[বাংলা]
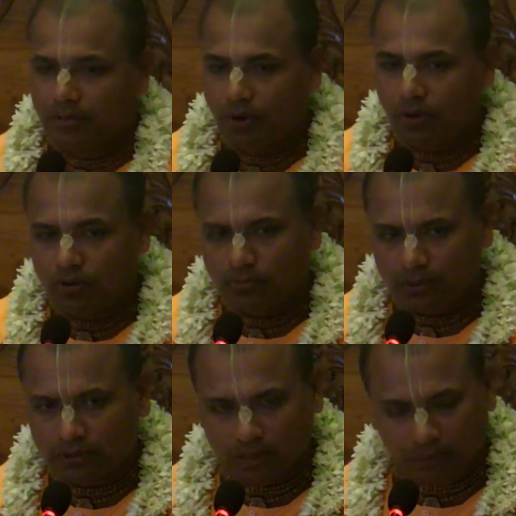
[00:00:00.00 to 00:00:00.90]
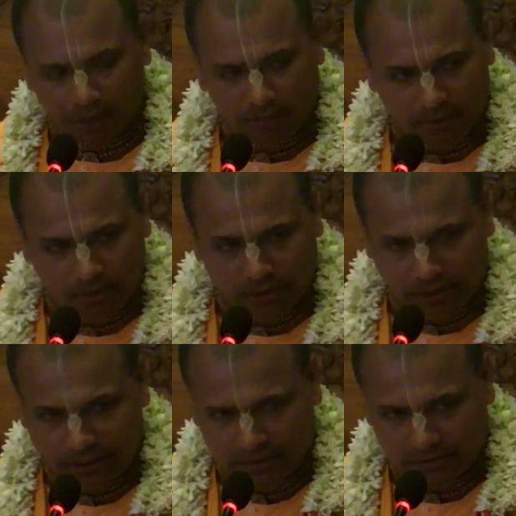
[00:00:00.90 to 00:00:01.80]
মৌনব্রত অবলম্বন
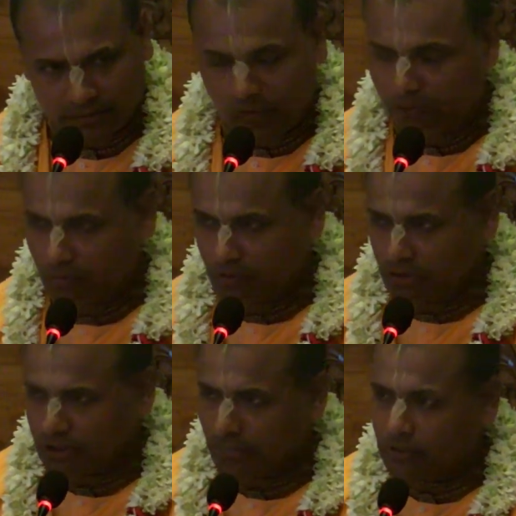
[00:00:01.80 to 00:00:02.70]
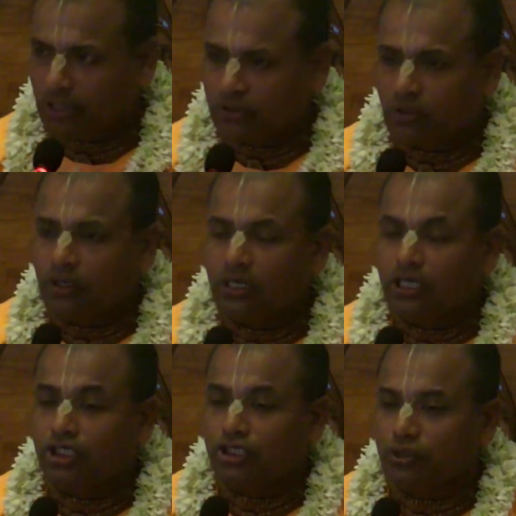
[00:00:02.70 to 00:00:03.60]
করেন মৌনব্রত শব্দের অর্থ
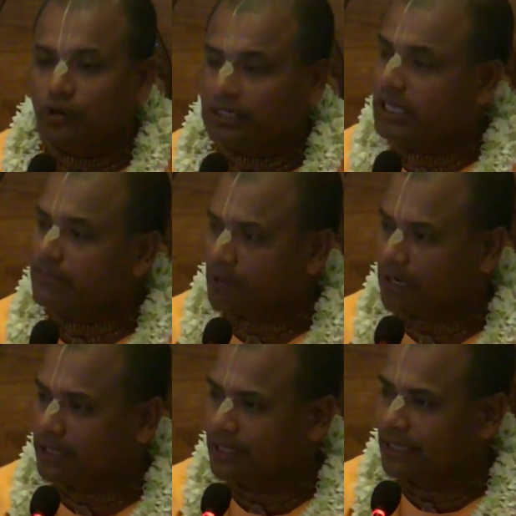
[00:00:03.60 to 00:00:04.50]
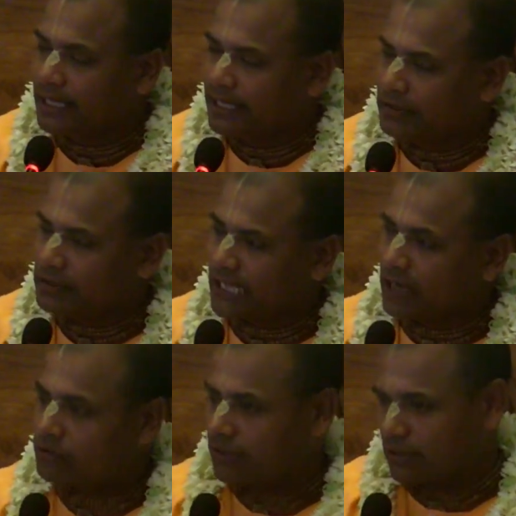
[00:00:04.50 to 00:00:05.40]
কৃষ্ণ কথাই বলেন কিন্তু
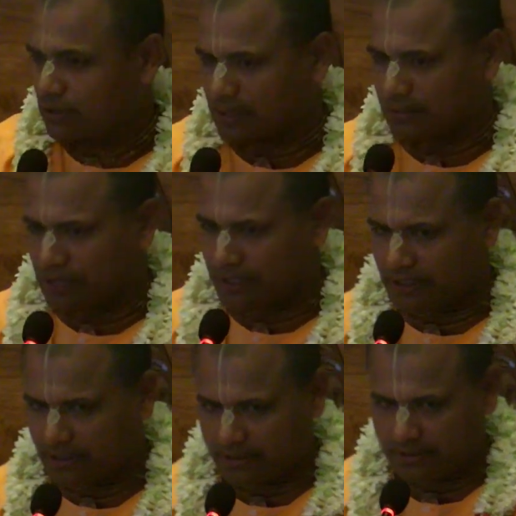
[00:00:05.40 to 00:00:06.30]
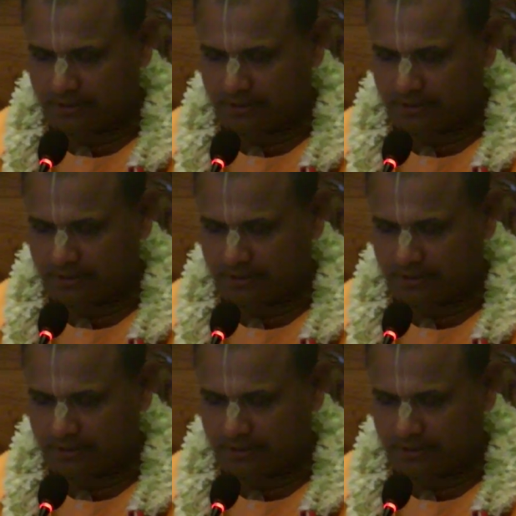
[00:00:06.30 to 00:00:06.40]
জাগতিক কথা বলেন না